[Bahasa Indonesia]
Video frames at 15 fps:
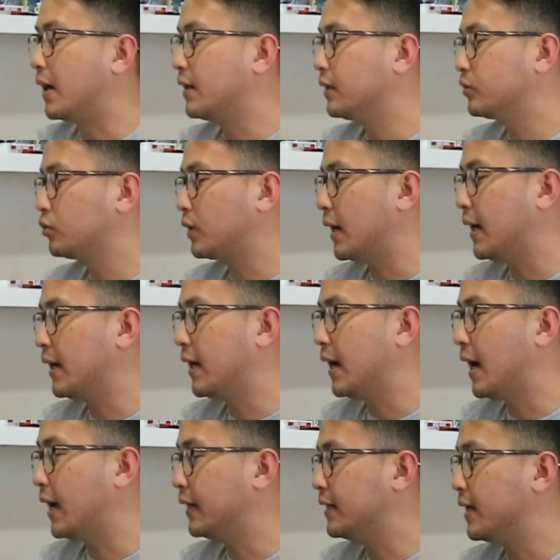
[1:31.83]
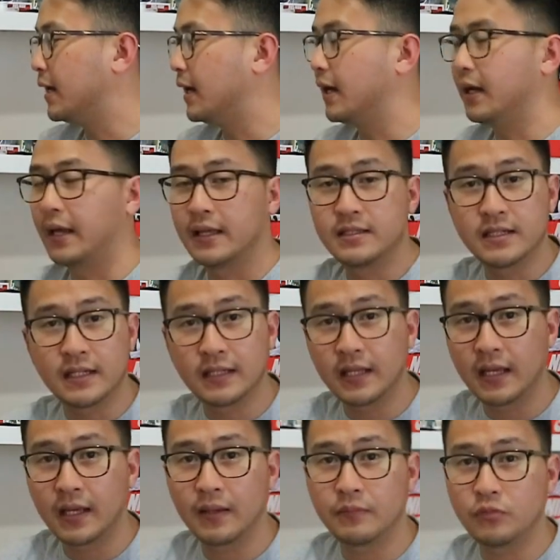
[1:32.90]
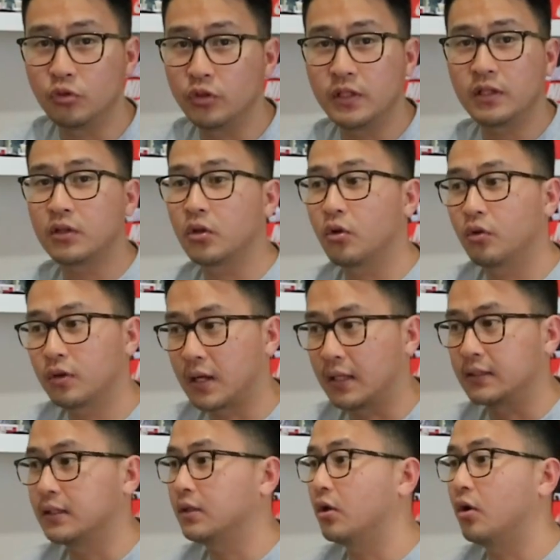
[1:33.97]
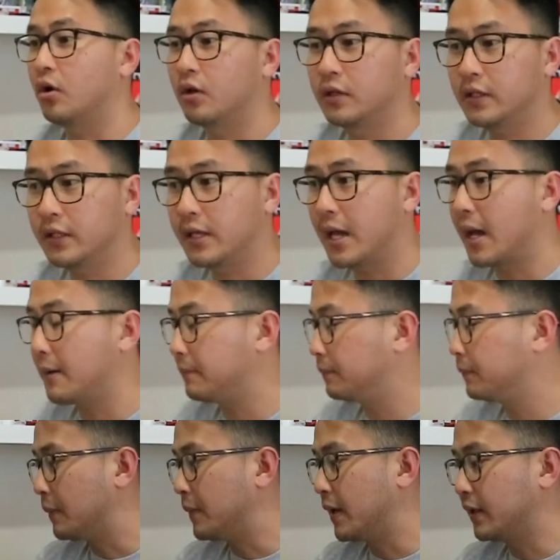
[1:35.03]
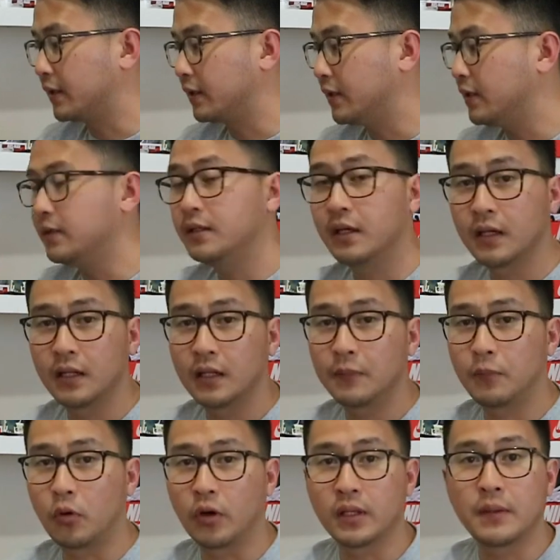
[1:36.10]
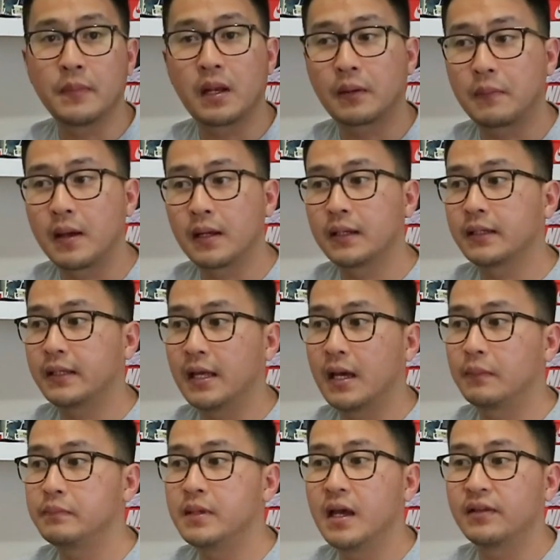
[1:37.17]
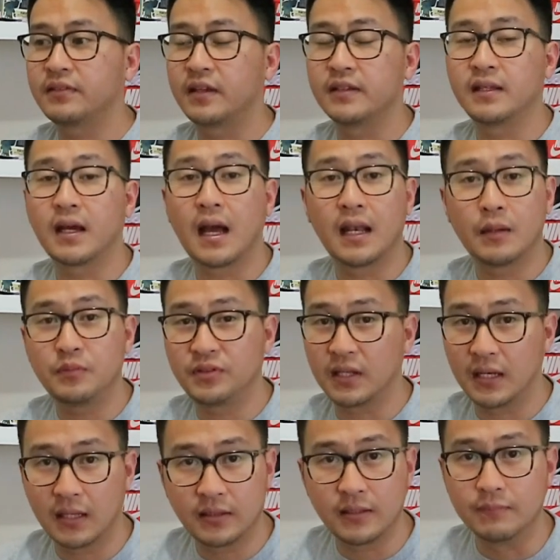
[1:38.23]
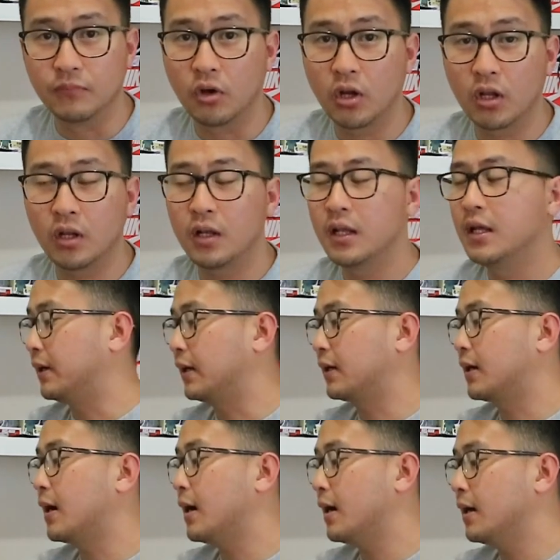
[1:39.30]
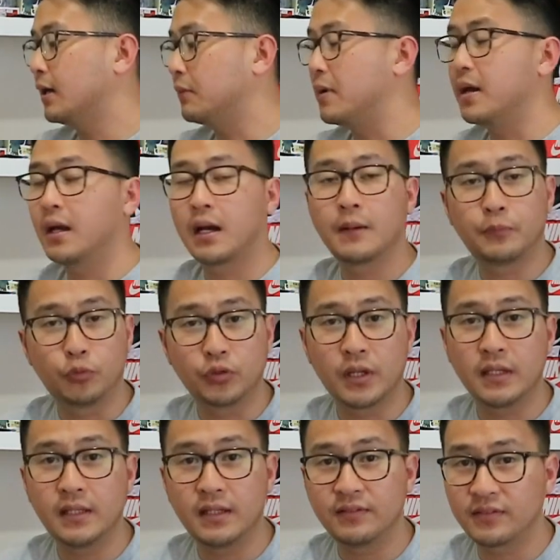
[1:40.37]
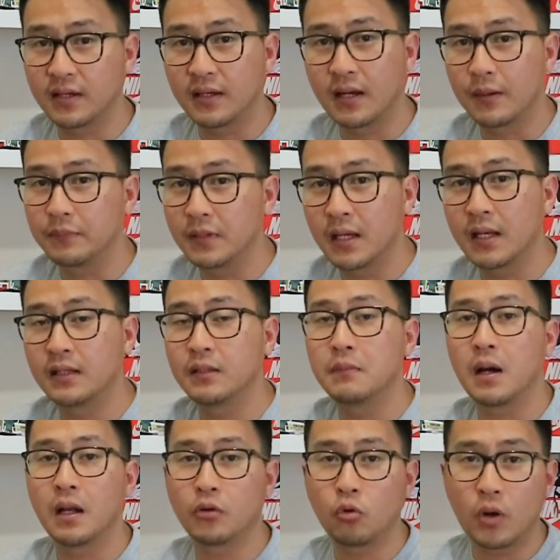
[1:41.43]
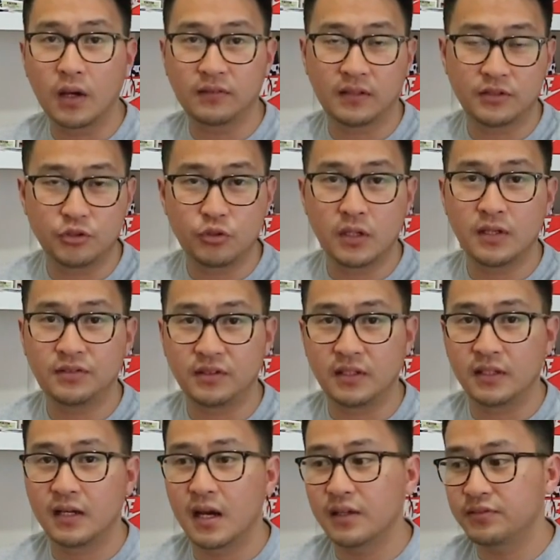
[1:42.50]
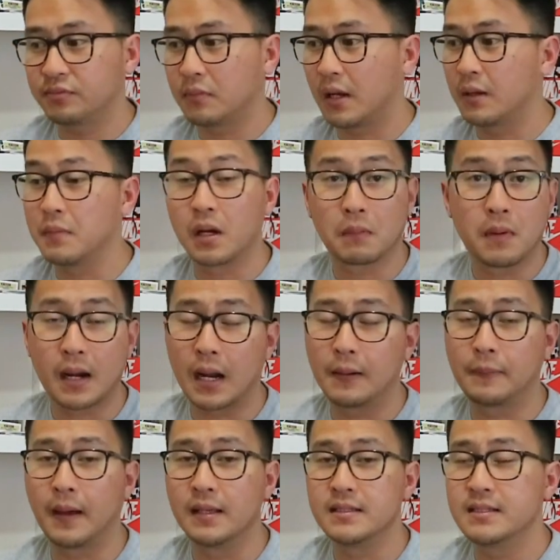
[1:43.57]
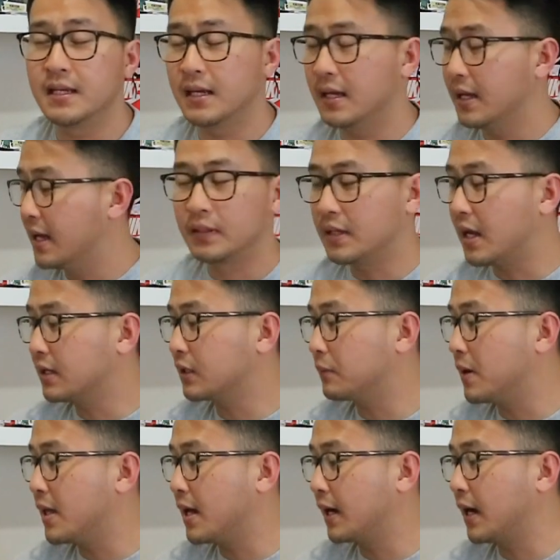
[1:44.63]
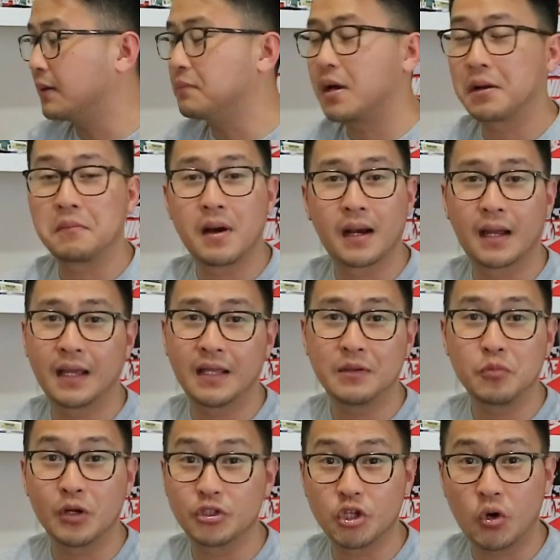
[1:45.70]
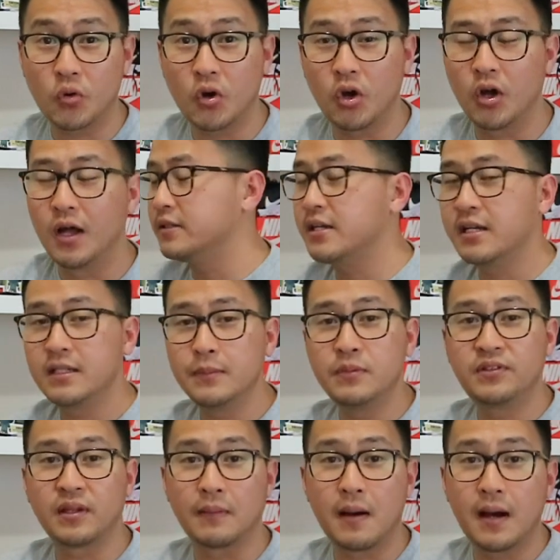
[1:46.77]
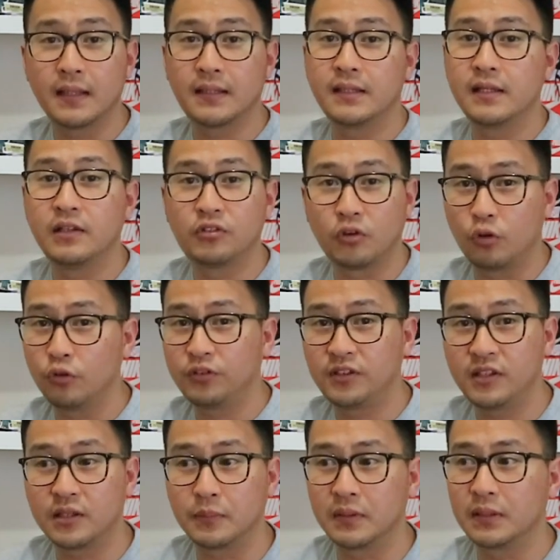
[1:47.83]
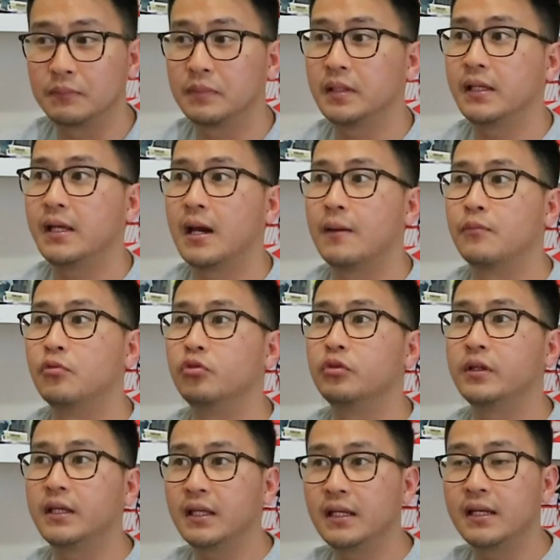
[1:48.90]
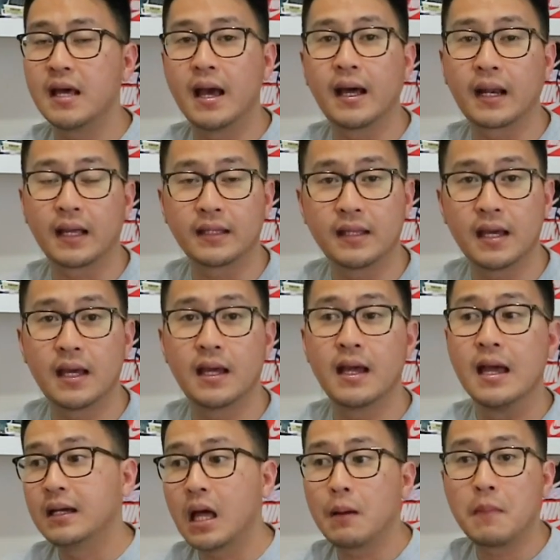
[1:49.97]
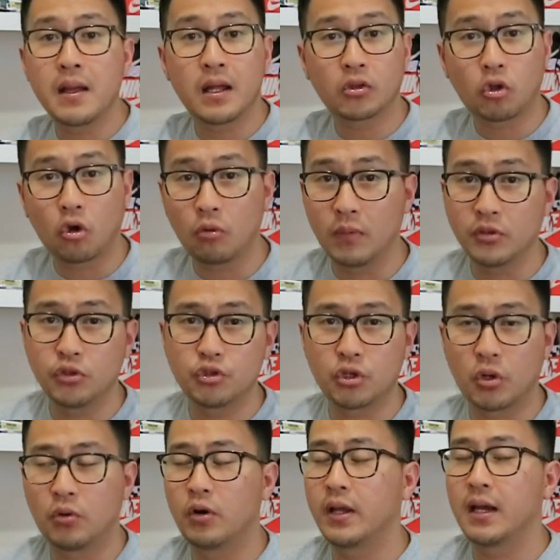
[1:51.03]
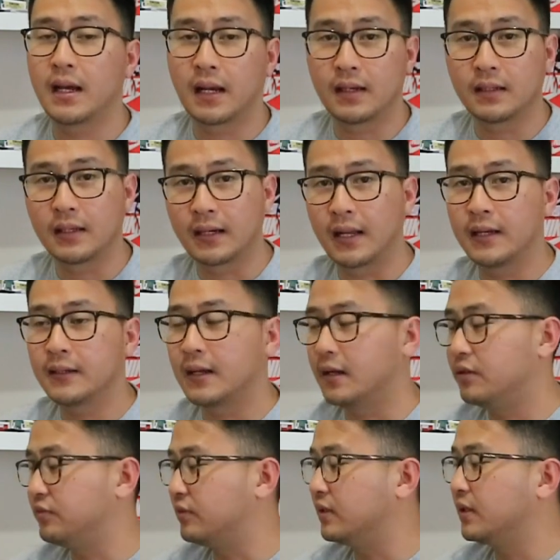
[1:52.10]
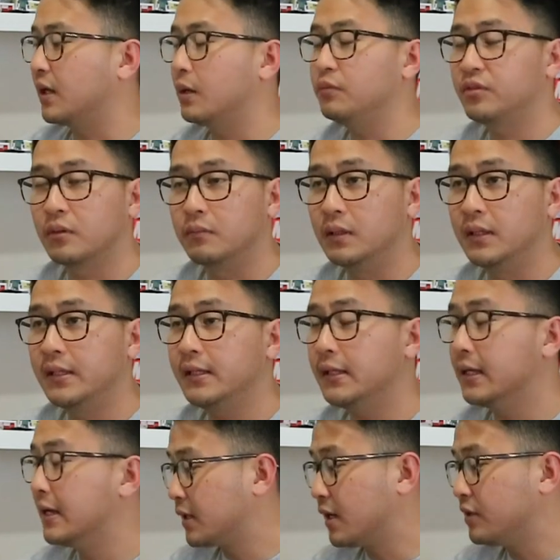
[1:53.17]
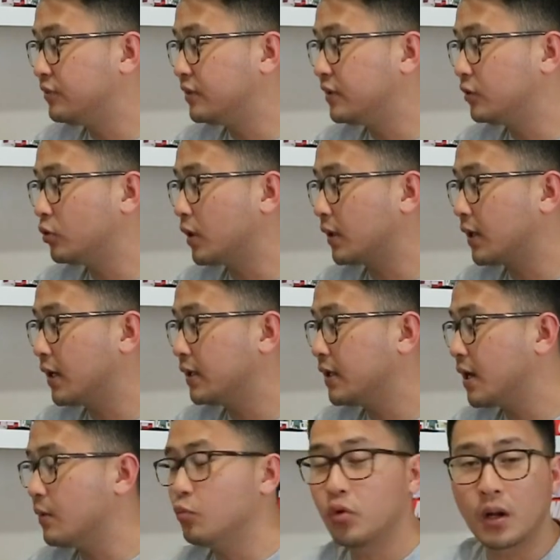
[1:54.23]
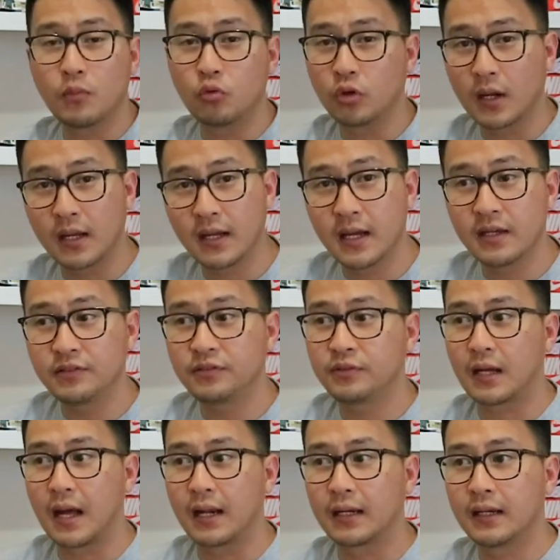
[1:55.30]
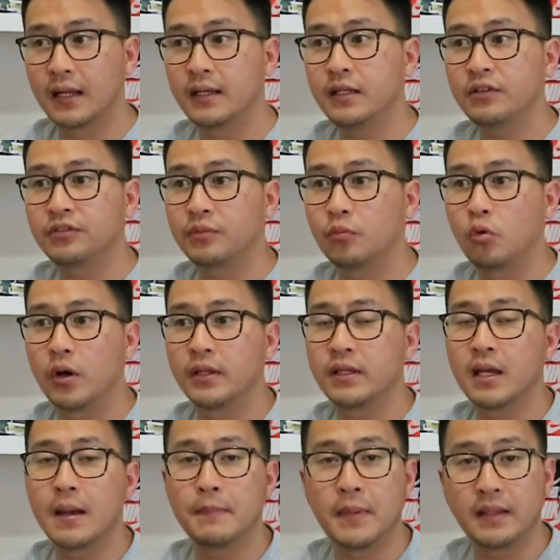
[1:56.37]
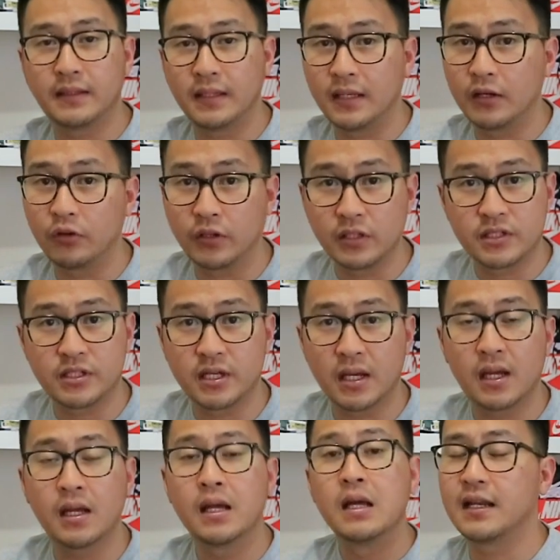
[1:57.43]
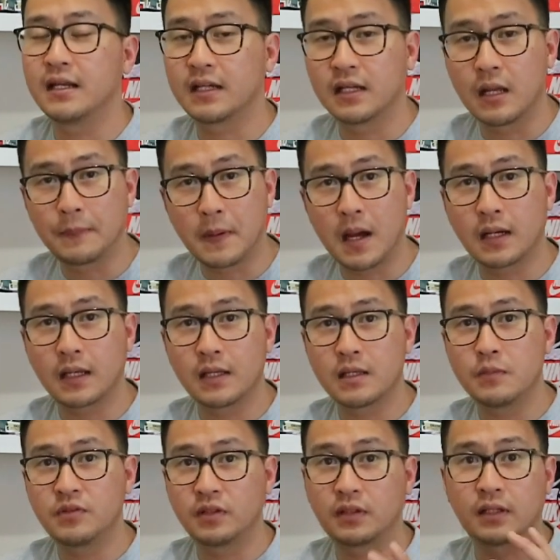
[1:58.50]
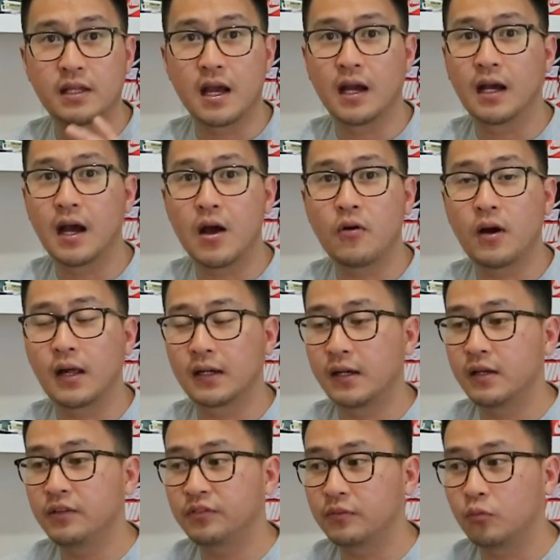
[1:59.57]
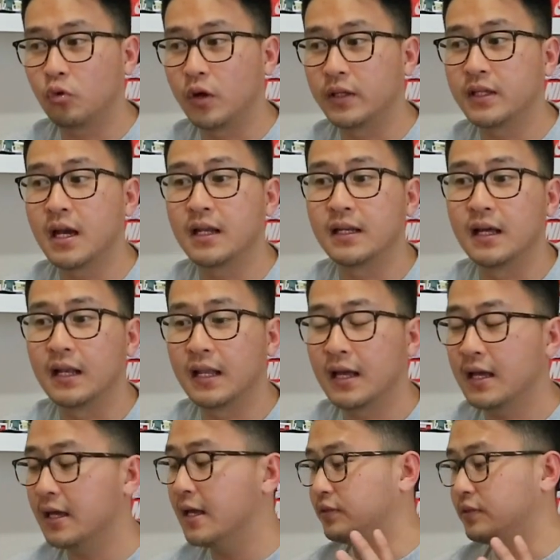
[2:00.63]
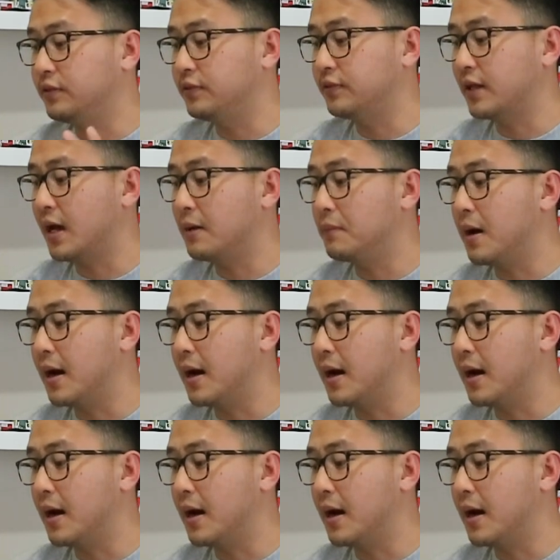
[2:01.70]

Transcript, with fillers: branded tuh kayak ada H&M, Uniqlo, Cotton On, Gap, American Eagle pokoknya merek-merek yang biasanya kalian bisa lihat di mall mereka kebanyakan punya di Instagramnya nanti bakal gue kasih juga di sini guys ada barang-barang apa aja dan kebanyakan barang-barangnya ini buat cowok jadi bisa banget ya jadi solusi teman-teman yang mungkin di daerahnya nggak banyak toko baju cowok yang keren-keren nah di sini kalian bisa beli dan di sini tuh harganya murah-murah guys karena ini semuanya made in Indonesia dan kenapa harganya bisa terjangkau karena ini semuanya adalah sisa